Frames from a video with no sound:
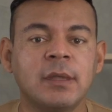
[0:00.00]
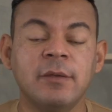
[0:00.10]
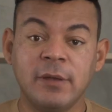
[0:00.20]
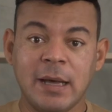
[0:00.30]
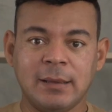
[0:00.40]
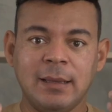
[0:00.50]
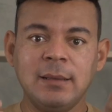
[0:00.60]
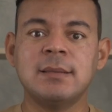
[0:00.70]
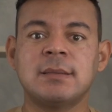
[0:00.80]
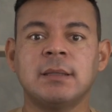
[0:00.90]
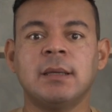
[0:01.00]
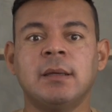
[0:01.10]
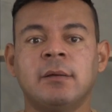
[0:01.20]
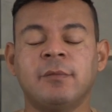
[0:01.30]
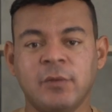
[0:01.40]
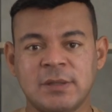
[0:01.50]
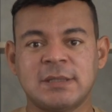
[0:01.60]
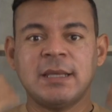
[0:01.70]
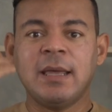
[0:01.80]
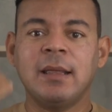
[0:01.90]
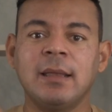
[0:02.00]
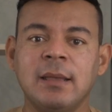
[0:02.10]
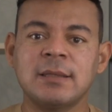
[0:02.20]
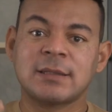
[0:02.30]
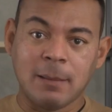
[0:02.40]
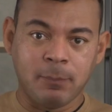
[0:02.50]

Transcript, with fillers: e analise. Você está